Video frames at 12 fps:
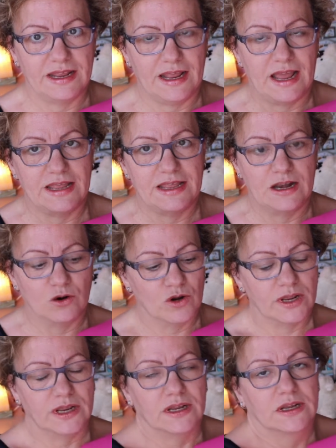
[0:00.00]
que haya lo
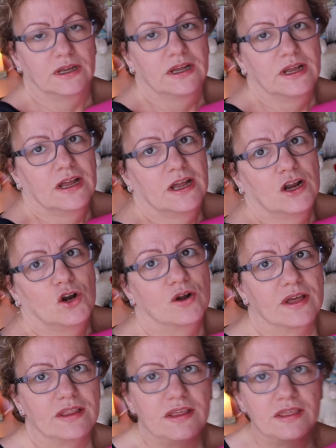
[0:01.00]
que,
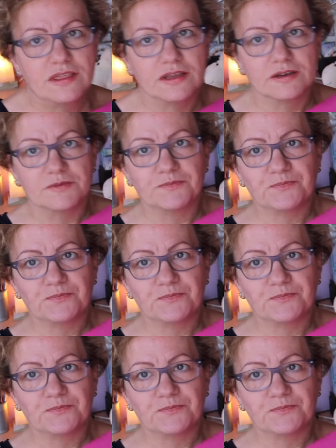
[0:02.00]
lo que dicen.